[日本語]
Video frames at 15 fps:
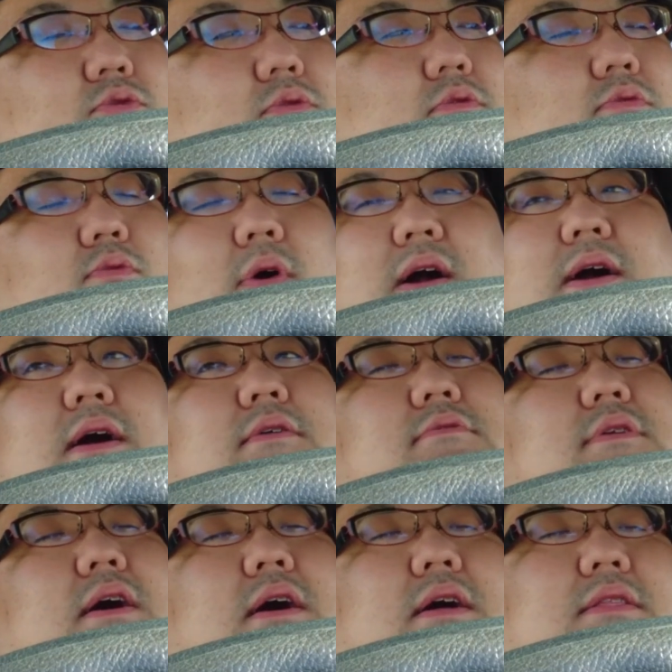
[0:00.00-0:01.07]
ちょっとわか
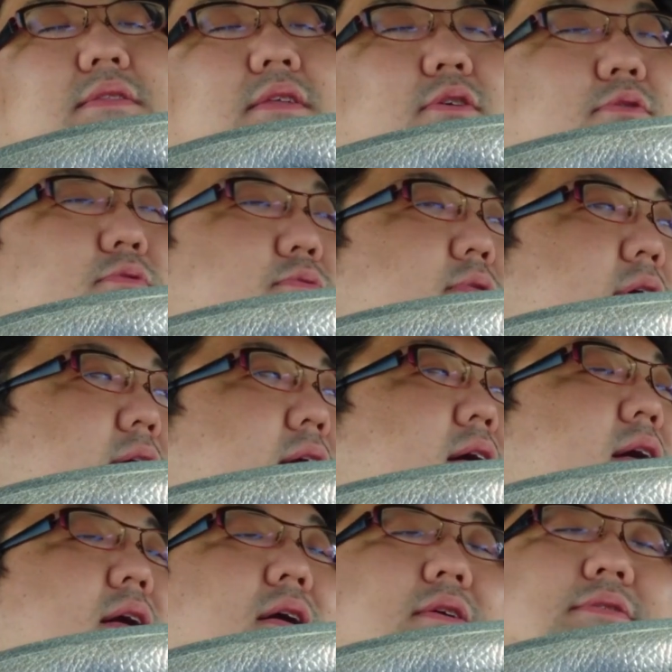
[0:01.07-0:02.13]
るなっていうの
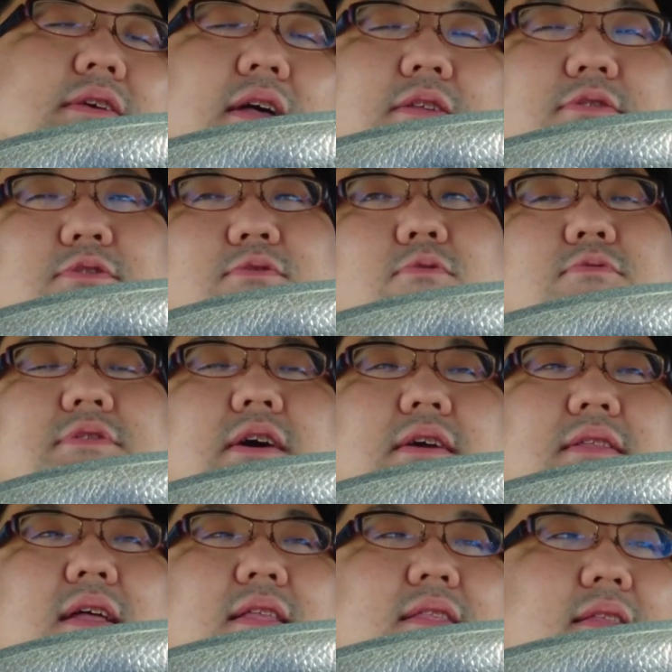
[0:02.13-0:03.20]
が35
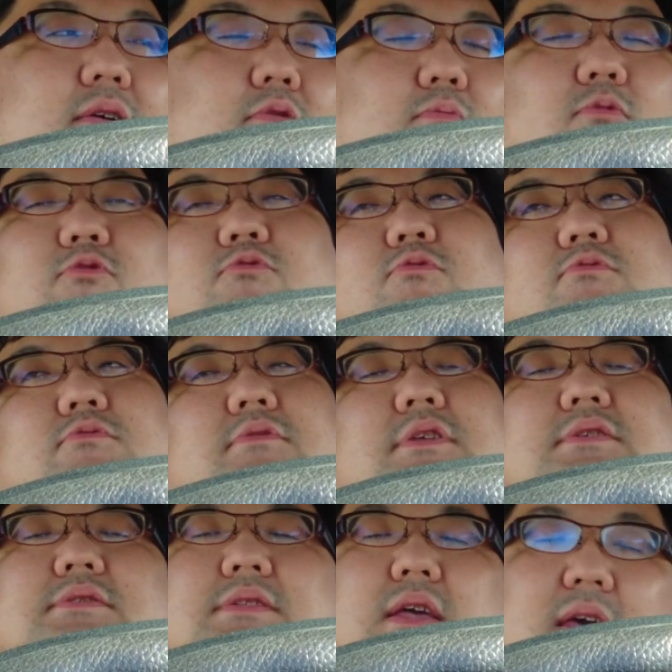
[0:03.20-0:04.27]
歳になって思うこと
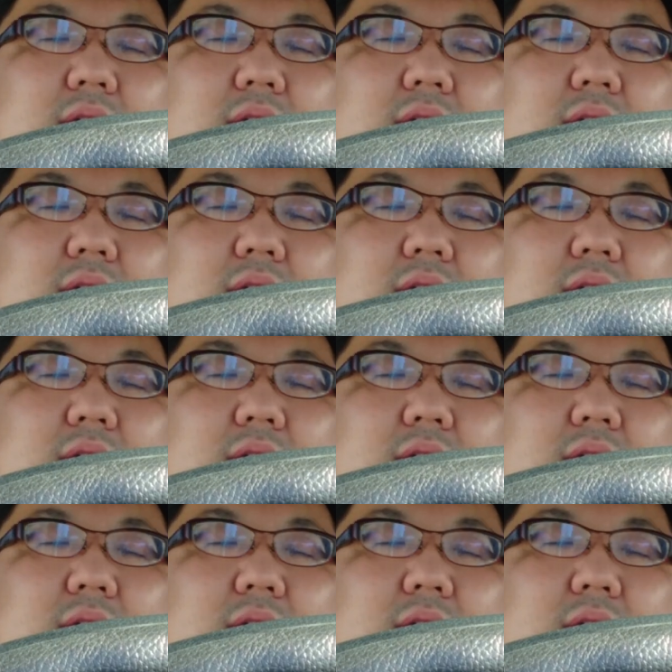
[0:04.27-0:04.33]
です